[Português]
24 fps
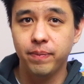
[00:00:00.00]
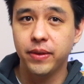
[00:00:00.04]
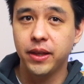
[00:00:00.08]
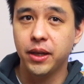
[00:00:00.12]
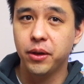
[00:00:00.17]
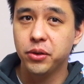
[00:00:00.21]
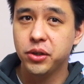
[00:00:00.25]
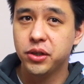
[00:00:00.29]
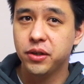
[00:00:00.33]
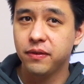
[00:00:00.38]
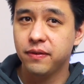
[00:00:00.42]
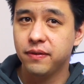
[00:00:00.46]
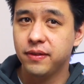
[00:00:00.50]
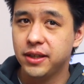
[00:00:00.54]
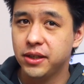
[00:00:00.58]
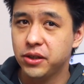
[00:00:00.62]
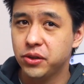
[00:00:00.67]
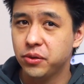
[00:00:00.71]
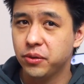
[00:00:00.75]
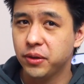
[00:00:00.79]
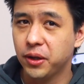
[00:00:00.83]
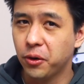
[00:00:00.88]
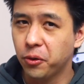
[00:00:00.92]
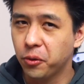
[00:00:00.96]
Eu tive
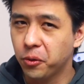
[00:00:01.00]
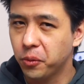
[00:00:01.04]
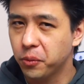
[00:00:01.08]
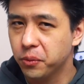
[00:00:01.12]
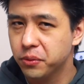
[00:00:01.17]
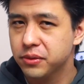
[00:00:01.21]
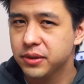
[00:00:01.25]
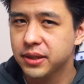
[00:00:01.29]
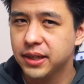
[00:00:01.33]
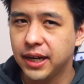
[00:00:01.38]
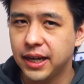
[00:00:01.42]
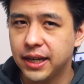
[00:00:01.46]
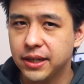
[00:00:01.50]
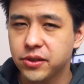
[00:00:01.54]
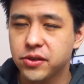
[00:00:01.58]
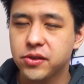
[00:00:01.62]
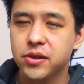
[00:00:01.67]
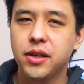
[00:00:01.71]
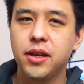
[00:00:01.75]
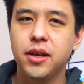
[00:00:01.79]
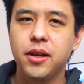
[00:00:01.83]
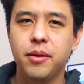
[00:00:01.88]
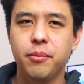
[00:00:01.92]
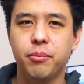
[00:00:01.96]
isso em alguns
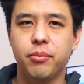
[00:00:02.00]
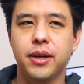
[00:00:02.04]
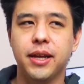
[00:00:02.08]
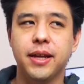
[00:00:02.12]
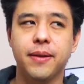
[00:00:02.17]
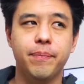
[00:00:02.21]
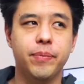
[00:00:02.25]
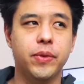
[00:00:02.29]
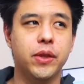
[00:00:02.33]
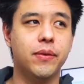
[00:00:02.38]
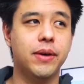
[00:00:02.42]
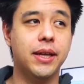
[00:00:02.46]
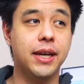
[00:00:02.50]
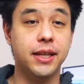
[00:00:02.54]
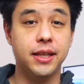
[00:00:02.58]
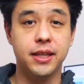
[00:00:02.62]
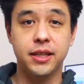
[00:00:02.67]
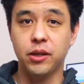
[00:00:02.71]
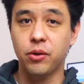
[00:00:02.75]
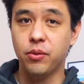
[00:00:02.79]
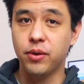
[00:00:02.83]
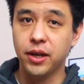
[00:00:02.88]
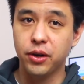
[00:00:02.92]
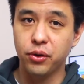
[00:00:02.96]
casos, porém não era
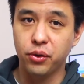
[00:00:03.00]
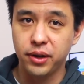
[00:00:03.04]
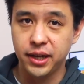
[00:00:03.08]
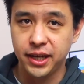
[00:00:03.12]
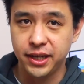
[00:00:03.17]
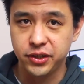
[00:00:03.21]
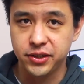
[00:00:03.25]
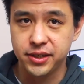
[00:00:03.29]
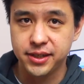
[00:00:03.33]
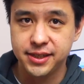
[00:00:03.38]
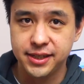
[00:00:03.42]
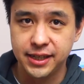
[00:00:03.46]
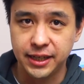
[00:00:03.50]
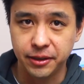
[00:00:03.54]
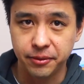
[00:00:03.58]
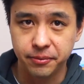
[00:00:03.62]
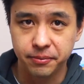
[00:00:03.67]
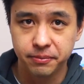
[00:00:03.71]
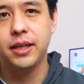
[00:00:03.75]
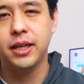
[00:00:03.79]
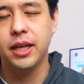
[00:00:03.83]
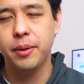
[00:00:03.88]
tão recorrente assim.